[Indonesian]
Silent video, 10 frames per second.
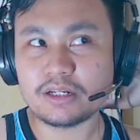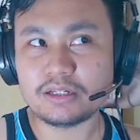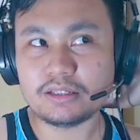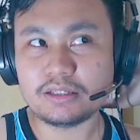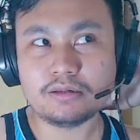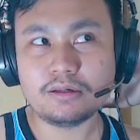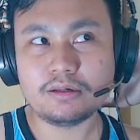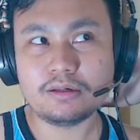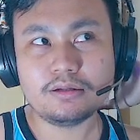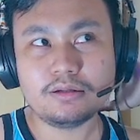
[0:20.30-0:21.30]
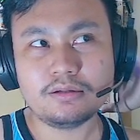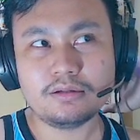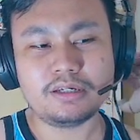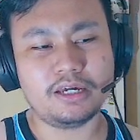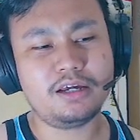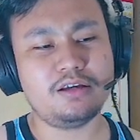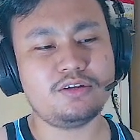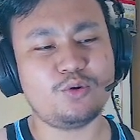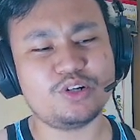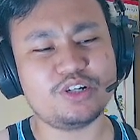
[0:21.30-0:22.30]
ini ya,
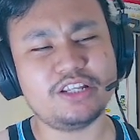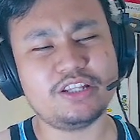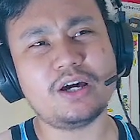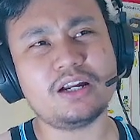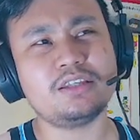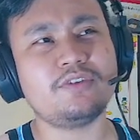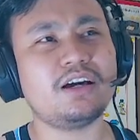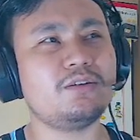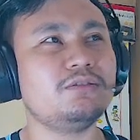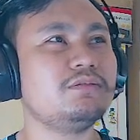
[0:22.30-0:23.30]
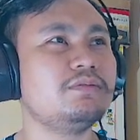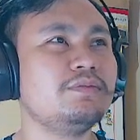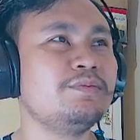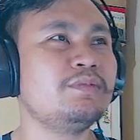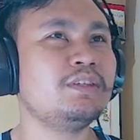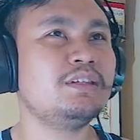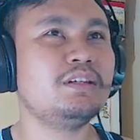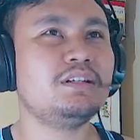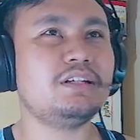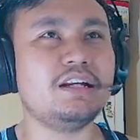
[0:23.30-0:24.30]
order itu artifak road
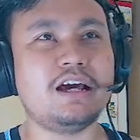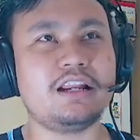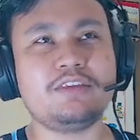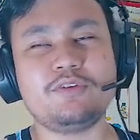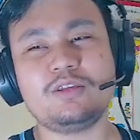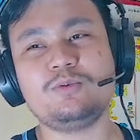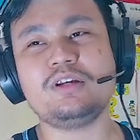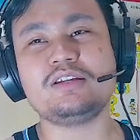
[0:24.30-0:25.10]
Dan artifaknya udah